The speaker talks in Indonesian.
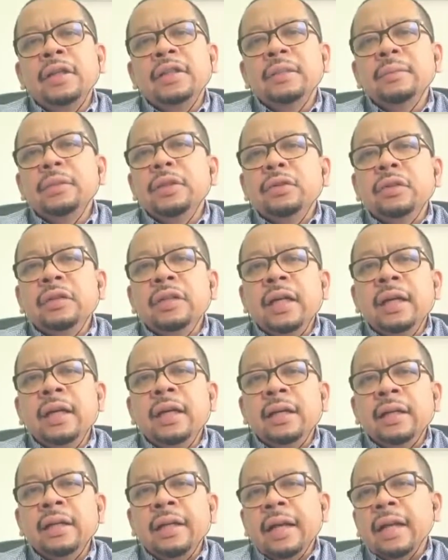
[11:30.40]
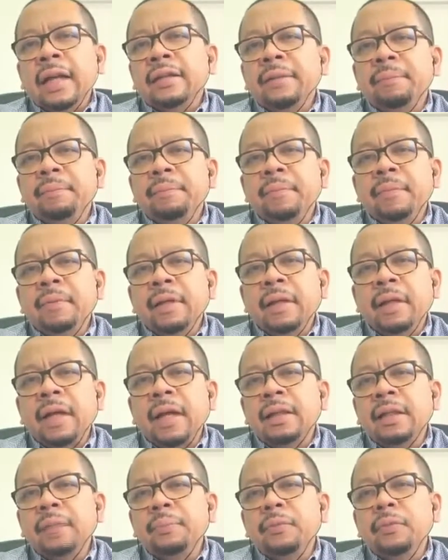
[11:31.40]
Itu kan sebetulnya relatif
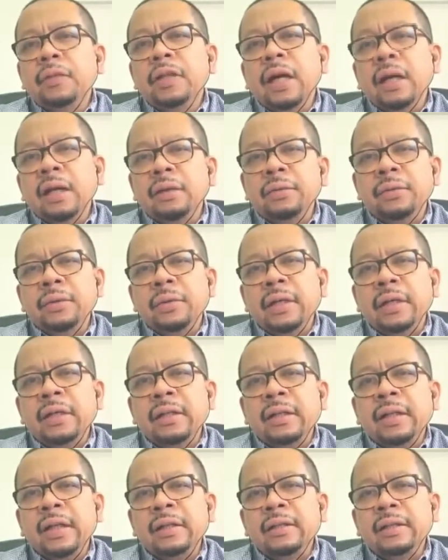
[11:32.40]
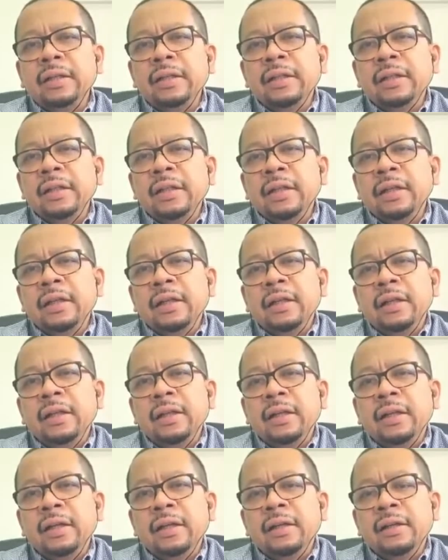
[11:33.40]
relatif mudah itu Anggita. Jadi
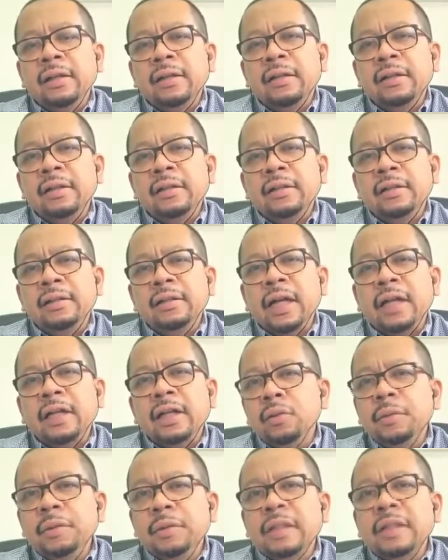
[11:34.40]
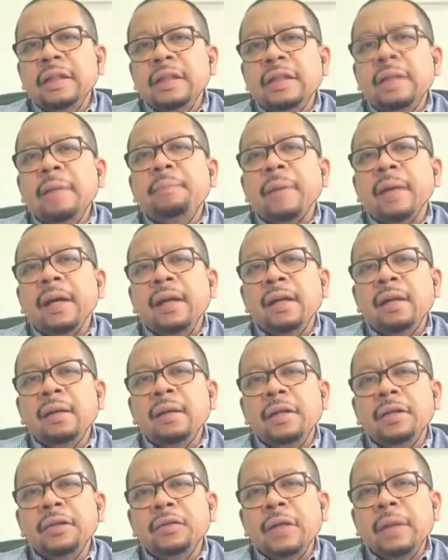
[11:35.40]
eh, ya itu bisa
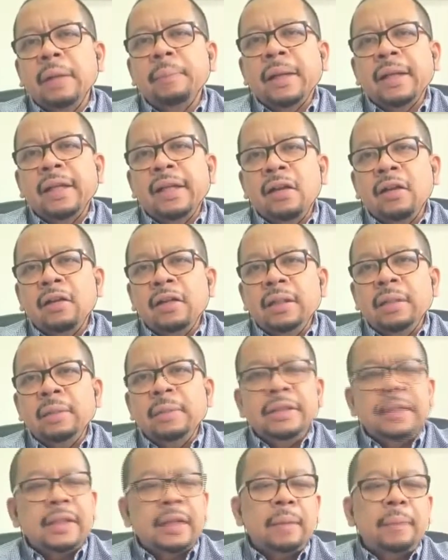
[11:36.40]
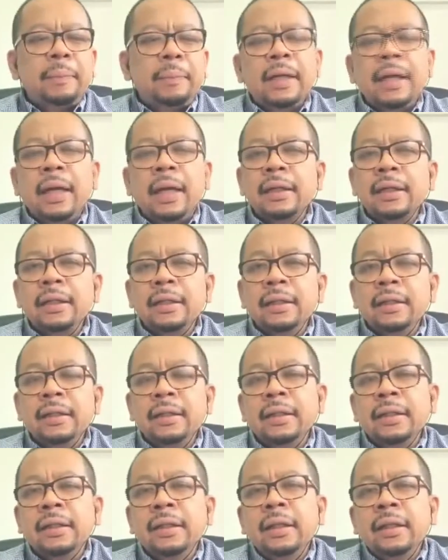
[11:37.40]
tercapai begitu ya. Apalagi kalau kita bicara pada
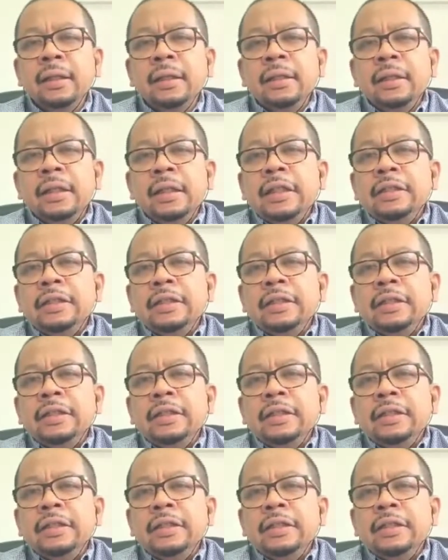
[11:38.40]
hari ini